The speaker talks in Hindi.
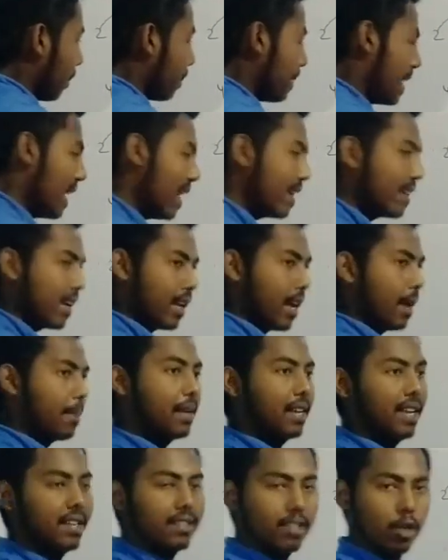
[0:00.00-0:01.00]
मिले या ना
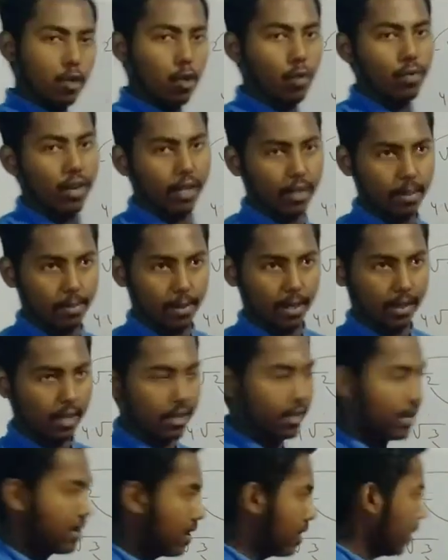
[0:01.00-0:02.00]
मिले इससे कोई फर्क नहीं पड़ता
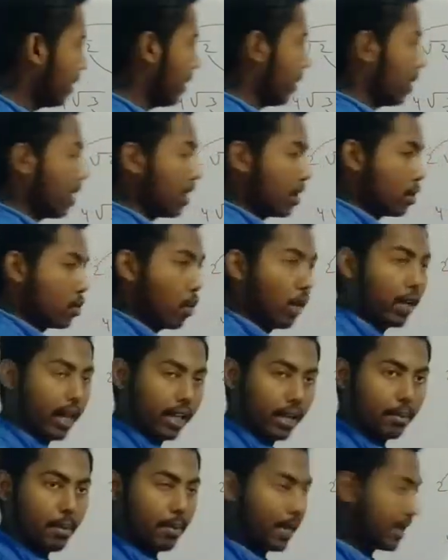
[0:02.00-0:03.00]
जैसे देखिए जोड़
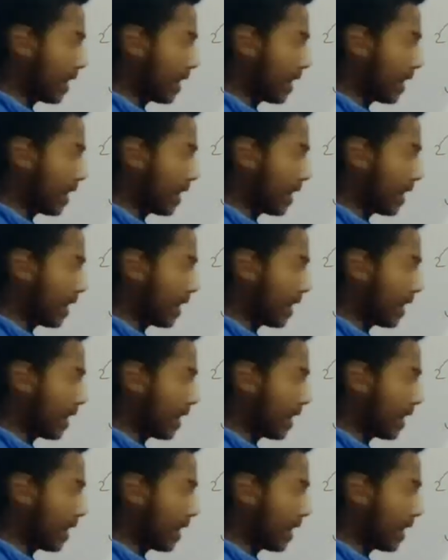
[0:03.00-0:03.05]
खटा में